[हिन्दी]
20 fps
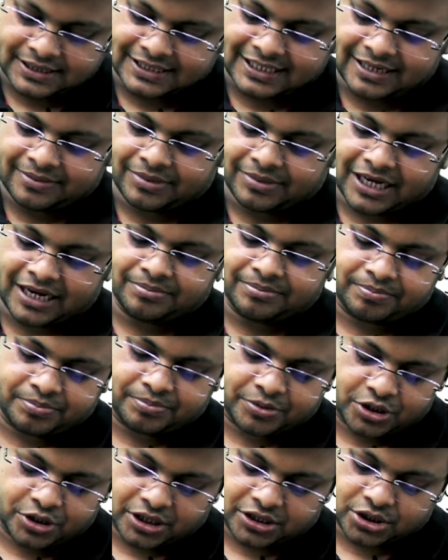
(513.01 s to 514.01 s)
same time
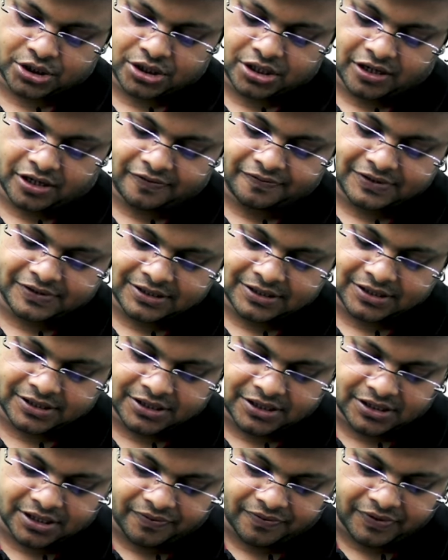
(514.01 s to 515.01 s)
production of
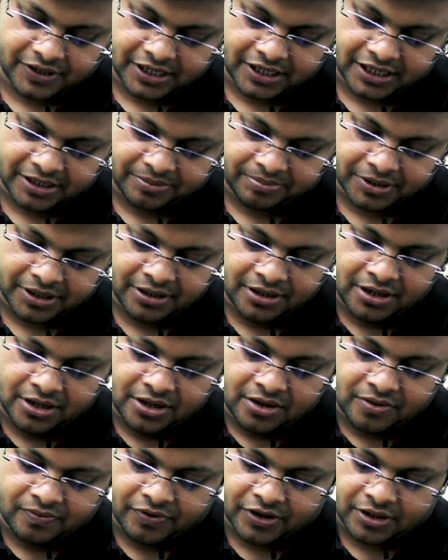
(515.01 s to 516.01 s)
synthesis of ATP,
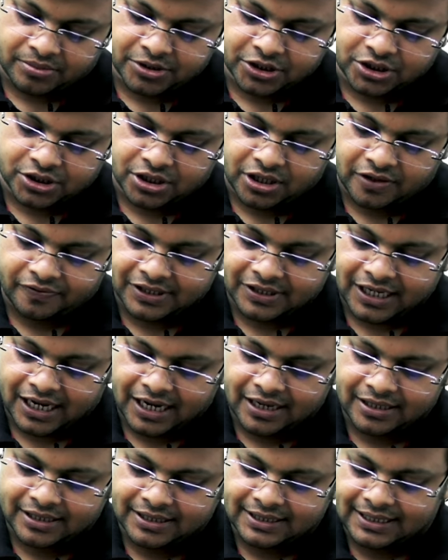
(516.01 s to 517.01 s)
formation of
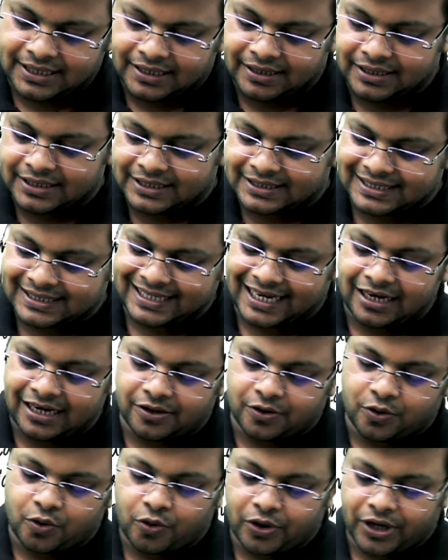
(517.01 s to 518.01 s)

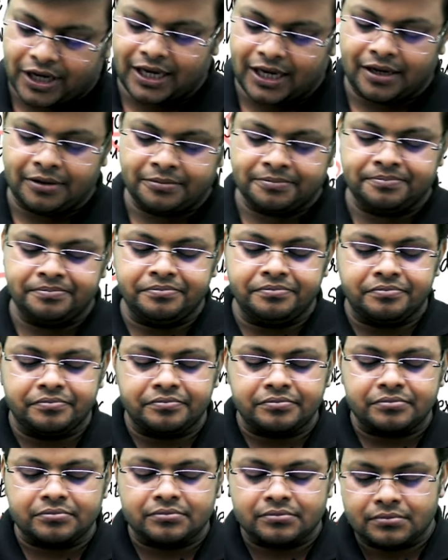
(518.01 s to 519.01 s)
acetyl-CoA
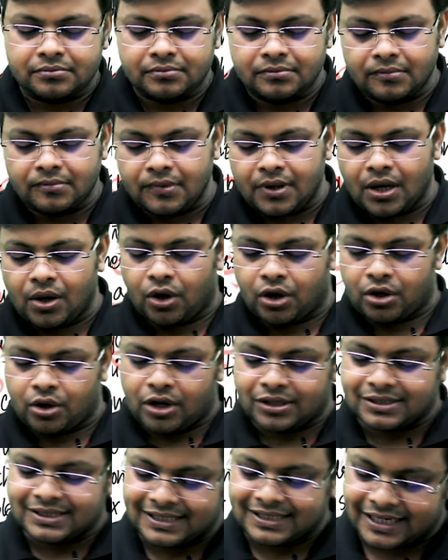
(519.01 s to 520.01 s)
or
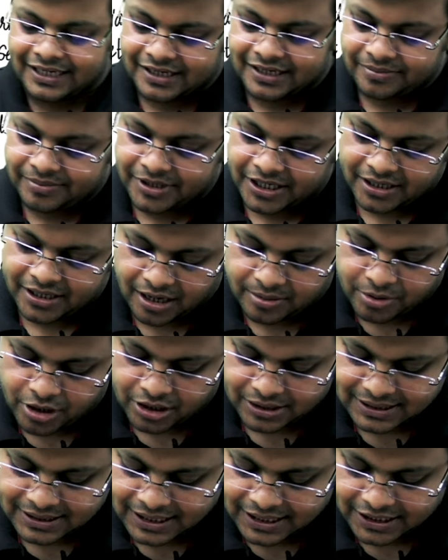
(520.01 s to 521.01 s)
oxidative
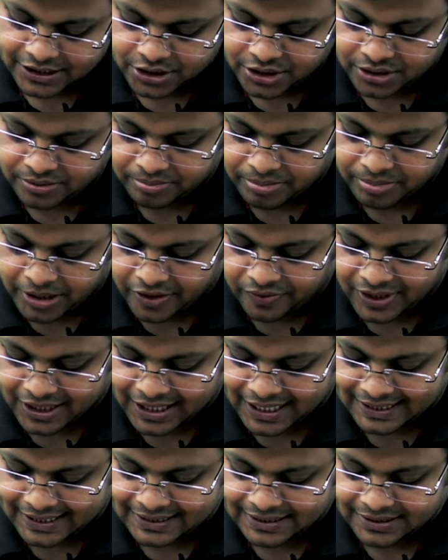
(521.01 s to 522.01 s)
decarboxylation,
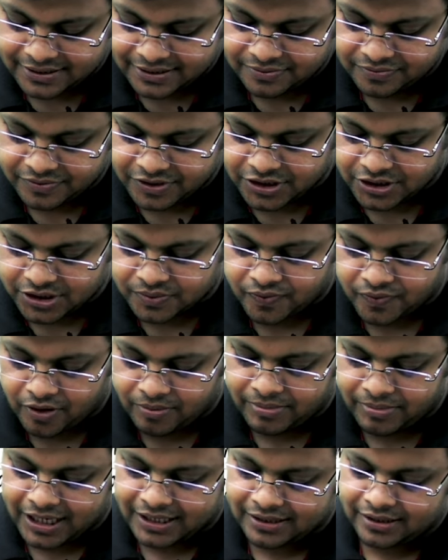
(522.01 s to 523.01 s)
pyruvic acid which is
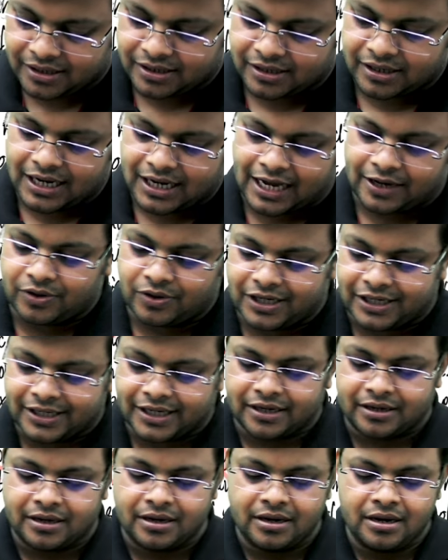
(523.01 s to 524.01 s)
formed by the
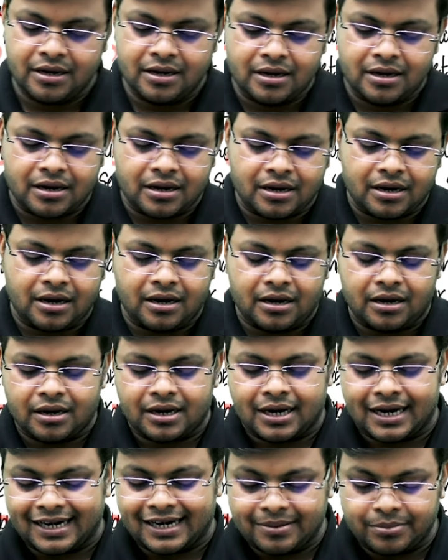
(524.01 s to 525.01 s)
glycolytic uh,
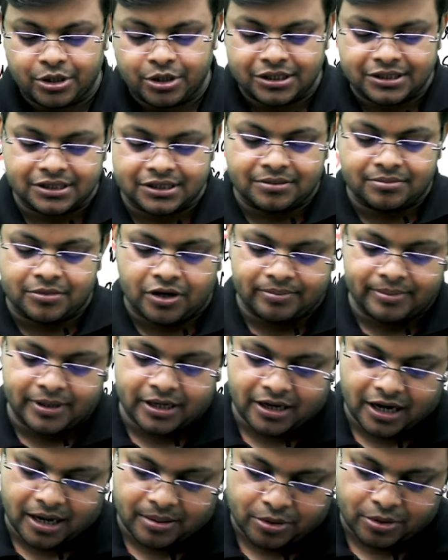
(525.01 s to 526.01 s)
catabolism of
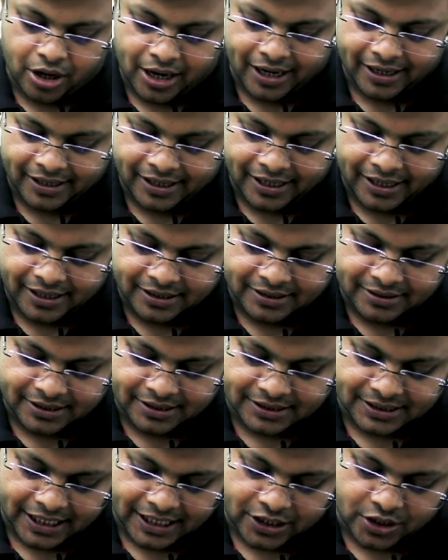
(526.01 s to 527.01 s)
the carbohydrate in
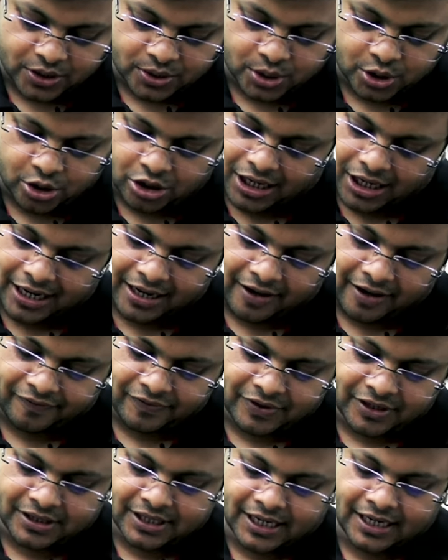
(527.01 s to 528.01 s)
the cytosol and
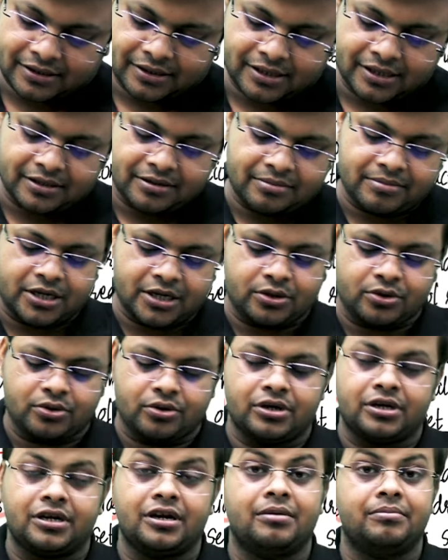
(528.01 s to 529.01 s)
after they enter the
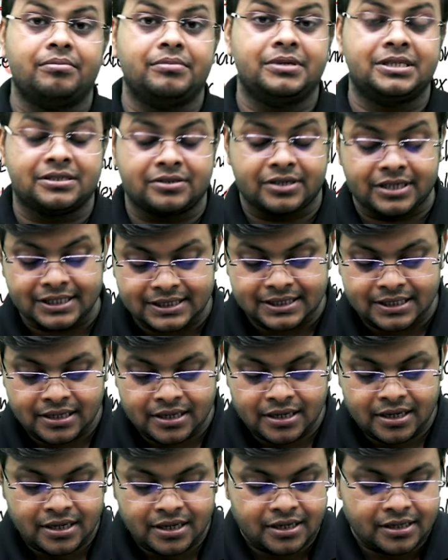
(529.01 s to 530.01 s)
mitochondrial matrix
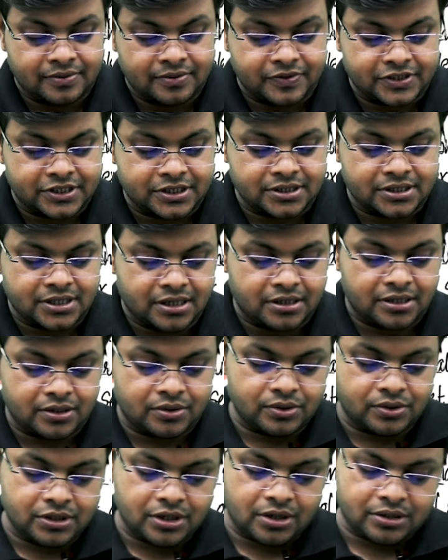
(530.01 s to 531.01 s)
which is
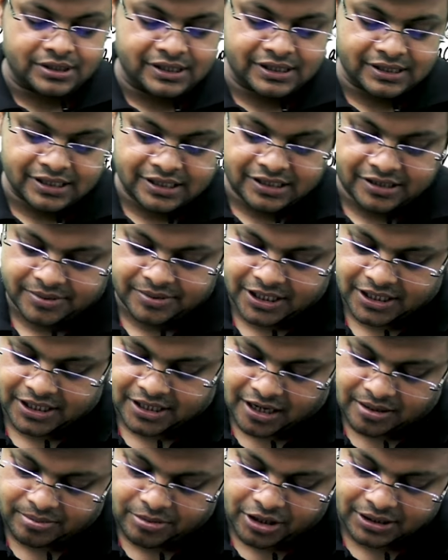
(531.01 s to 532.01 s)
undergo the oxidative
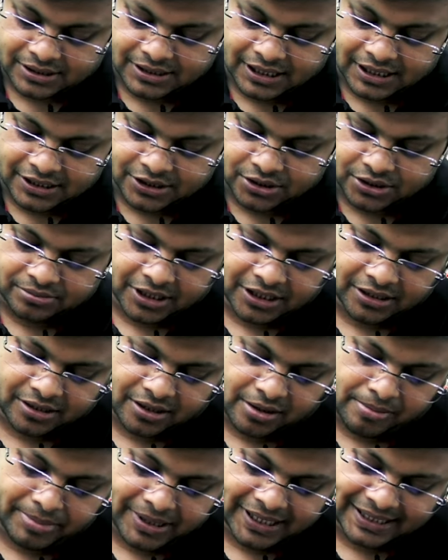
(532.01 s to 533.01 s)
decarboxylation by the
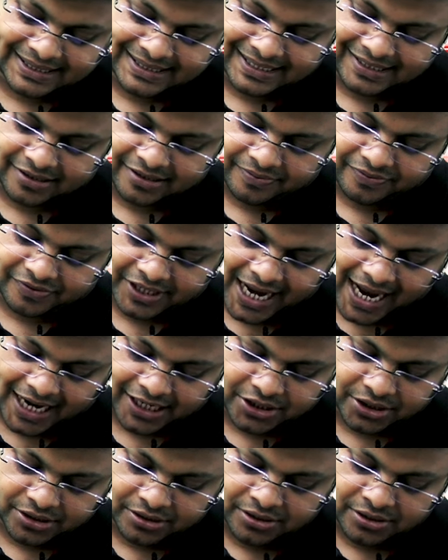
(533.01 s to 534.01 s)
complex set of
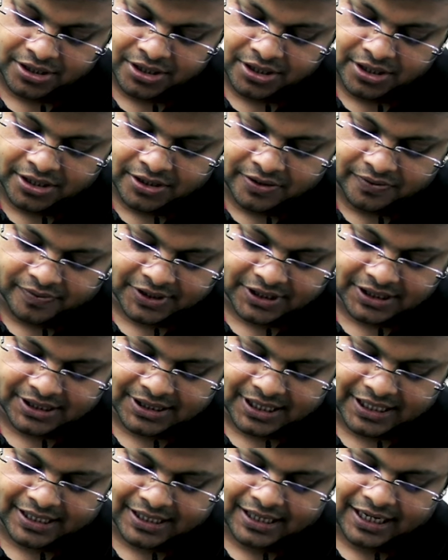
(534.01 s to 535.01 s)
reaction which
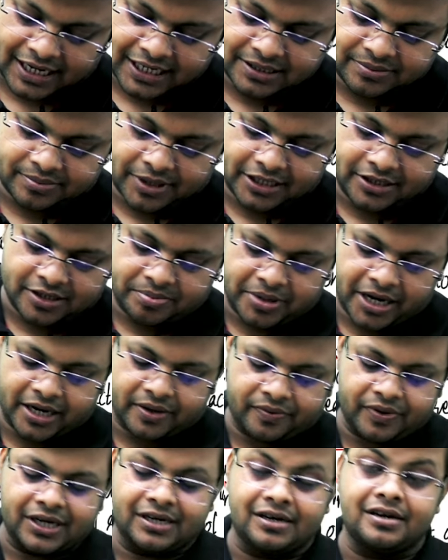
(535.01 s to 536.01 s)
is catalyzed by the
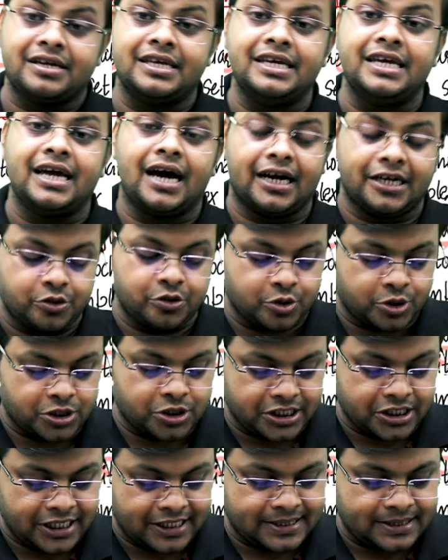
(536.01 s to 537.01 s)
pyruvate
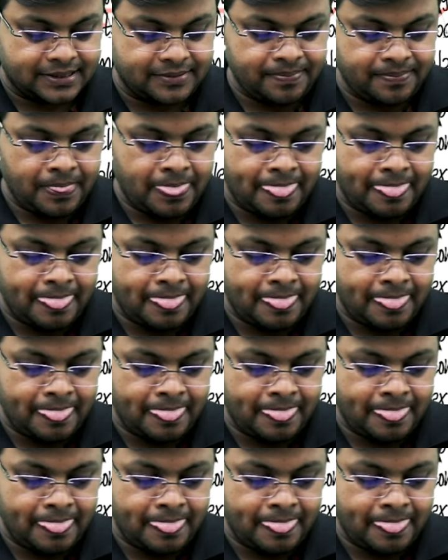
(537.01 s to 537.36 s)
dehydrogenase.